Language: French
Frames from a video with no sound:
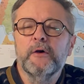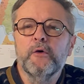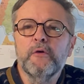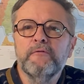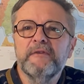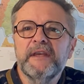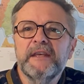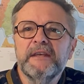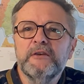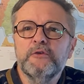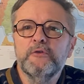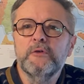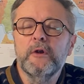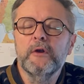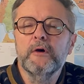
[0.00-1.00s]
aux
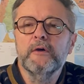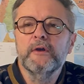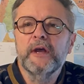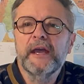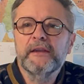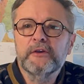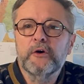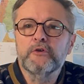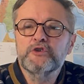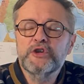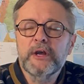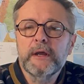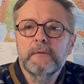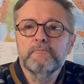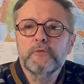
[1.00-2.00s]
véhicules
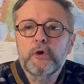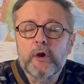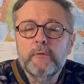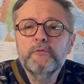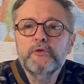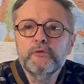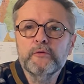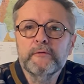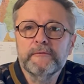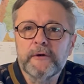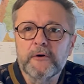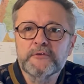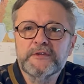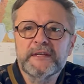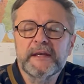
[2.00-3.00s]
étrangers, comme nous,
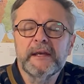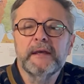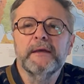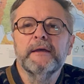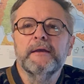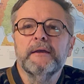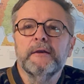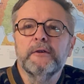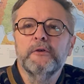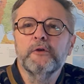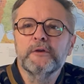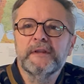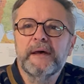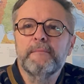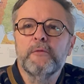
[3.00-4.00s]
Français,
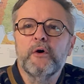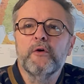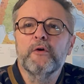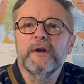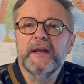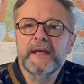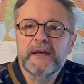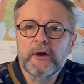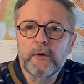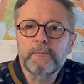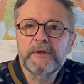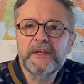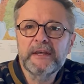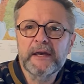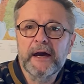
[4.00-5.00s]
notamment les
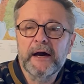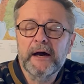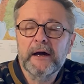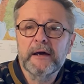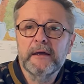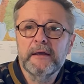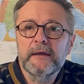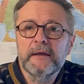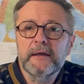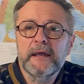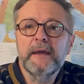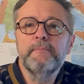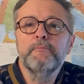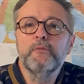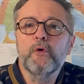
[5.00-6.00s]
camping-cars,
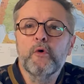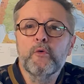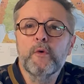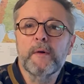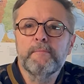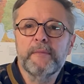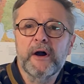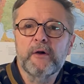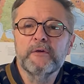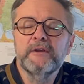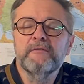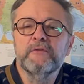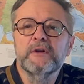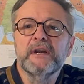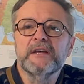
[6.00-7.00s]
et pourquoi pas au
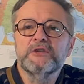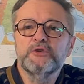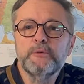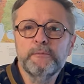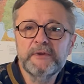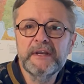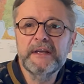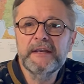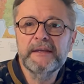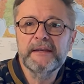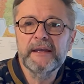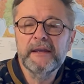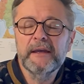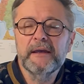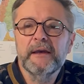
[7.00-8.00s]
niveau de la
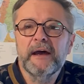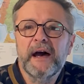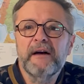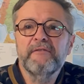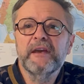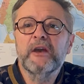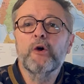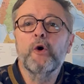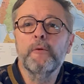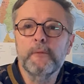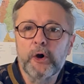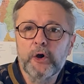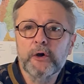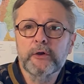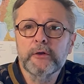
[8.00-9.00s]
subtilité, avec
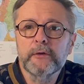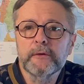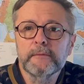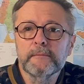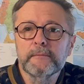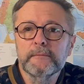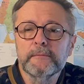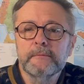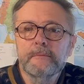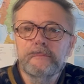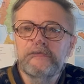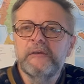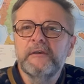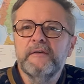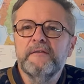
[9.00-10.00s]
remorque.
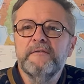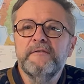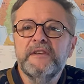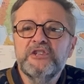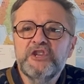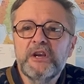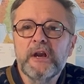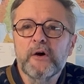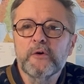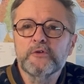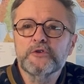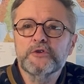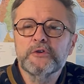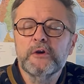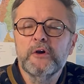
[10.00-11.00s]

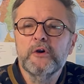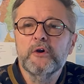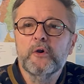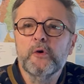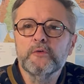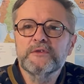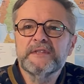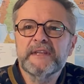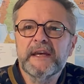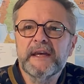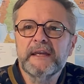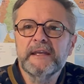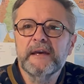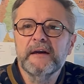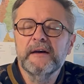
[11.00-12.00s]
Vigilance,
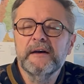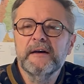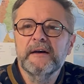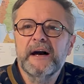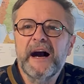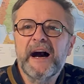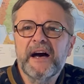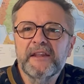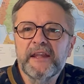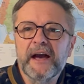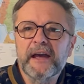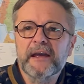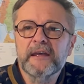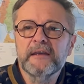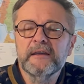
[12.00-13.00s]
conseils,
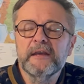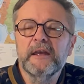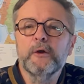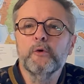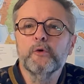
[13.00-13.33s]
arnaque et